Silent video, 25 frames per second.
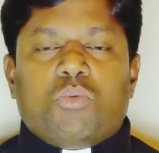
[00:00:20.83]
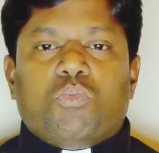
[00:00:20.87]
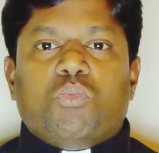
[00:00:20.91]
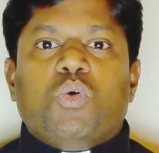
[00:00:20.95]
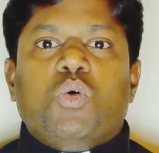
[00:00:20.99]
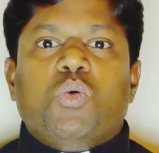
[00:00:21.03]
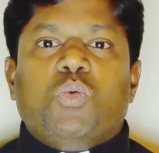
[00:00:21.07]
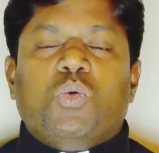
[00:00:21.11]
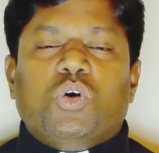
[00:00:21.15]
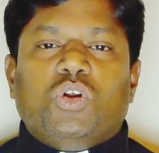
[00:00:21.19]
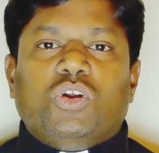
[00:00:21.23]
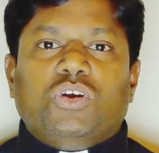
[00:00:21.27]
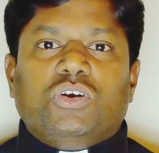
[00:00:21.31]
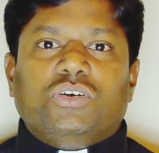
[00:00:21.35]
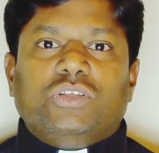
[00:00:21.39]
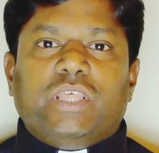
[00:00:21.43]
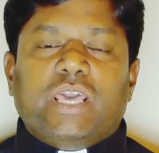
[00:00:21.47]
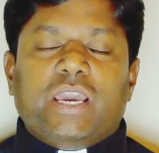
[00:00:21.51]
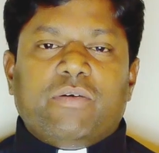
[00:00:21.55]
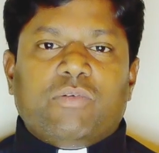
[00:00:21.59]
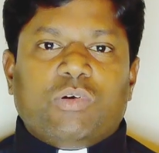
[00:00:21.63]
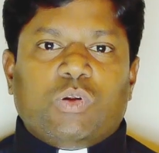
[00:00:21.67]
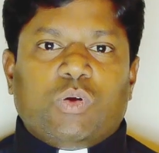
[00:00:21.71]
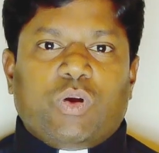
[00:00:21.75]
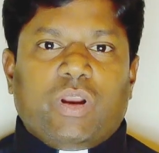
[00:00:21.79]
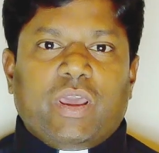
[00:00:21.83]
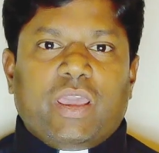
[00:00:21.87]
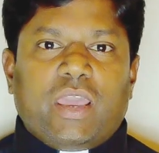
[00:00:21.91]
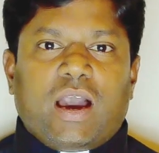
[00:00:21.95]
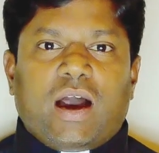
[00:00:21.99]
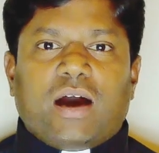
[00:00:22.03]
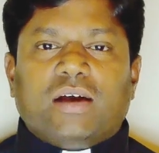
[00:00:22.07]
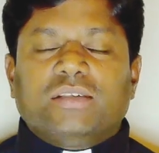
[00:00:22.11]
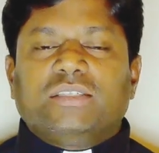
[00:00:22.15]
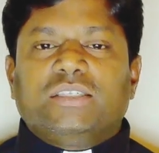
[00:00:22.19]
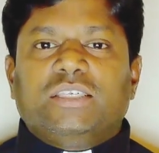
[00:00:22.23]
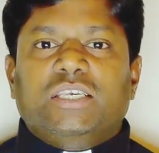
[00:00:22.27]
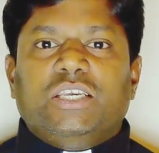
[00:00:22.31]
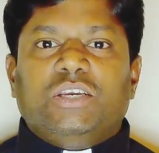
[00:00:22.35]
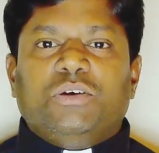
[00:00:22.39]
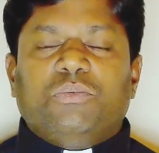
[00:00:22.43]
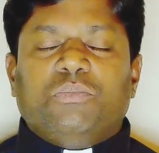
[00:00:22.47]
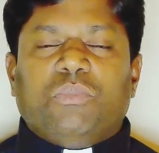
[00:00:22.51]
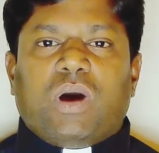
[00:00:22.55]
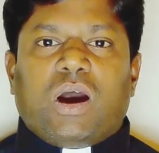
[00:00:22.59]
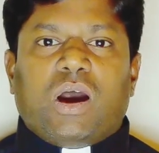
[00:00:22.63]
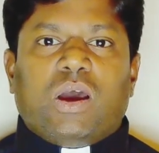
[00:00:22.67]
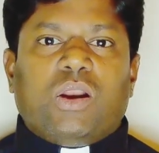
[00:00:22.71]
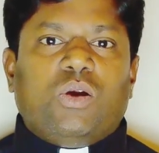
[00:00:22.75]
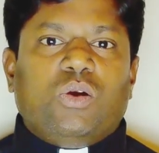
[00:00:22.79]
மூவொரு தேவனுடைய
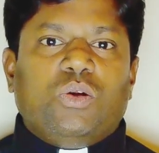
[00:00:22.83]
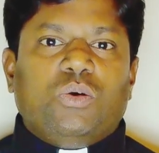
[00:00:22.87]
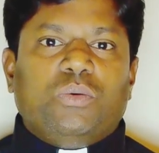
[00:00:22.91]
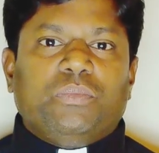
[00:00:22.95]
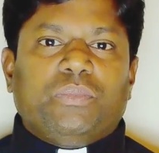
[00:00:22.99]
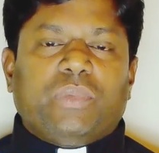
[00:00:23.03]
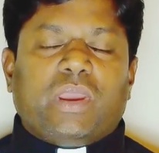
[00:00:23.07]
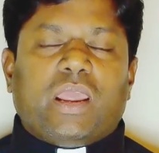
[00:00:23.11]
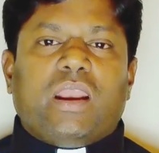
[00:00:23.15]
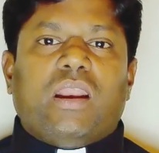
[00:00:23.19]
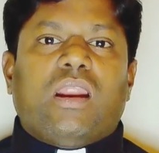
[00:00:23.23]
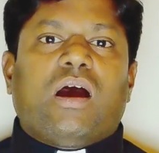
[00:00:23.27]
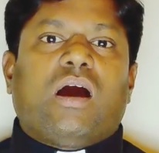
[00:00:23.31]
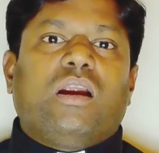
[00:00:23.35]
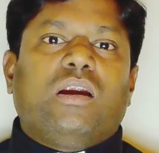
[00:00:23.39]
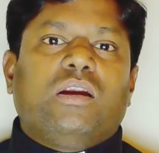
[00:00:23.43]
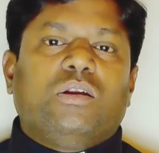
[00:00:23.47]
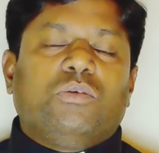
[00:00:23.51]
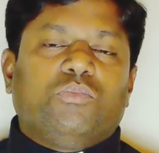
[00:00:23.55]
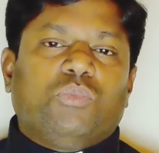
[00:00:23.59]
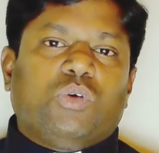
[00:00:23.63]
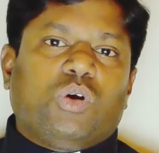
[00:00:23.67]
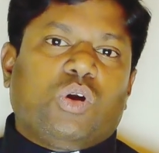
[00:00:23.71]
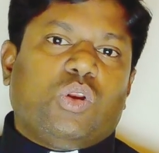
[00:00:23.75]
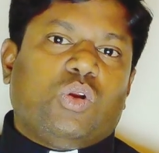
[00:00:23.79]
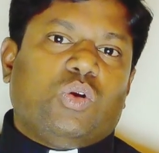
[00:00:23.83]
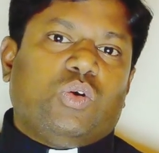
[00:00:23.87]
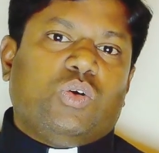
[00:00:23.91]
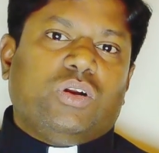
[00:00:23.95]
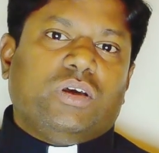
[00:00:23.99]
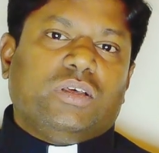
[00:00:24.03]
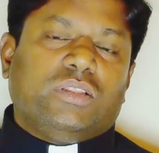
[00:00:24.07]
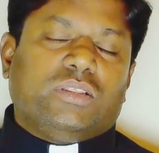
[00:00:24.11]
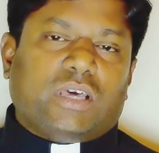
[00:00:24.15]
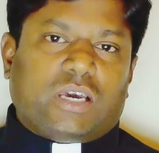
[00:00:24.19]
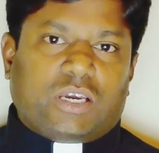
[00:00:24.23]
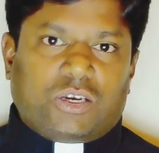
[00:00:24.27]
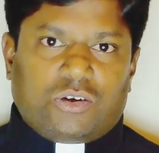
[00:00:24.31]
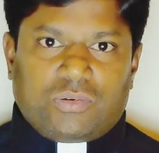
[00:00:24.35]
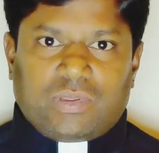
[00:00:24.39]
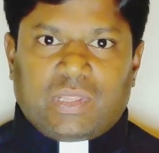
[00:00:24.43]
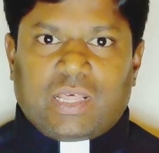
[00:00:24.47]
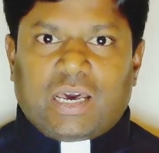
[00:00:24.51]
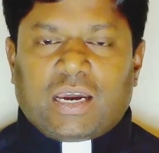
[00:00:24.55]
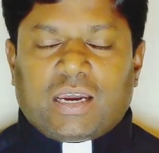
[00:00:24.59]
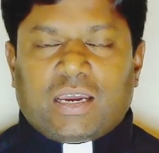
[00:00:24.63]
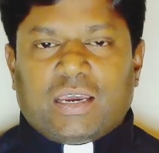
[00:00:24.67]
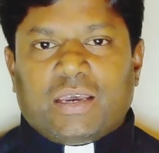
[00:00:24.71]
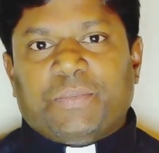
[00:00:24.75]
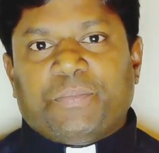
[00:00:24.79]
ஆசையும் அருளும் என்னாலும் உங்களோடு
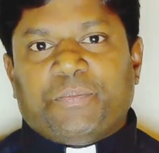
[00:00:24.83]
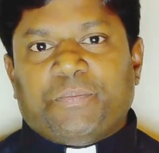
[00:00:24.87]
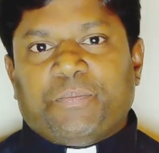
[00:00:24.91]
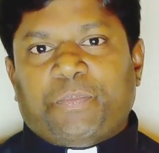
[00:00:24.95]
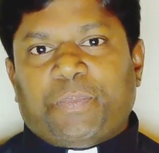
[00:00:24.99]
தங்குவதாக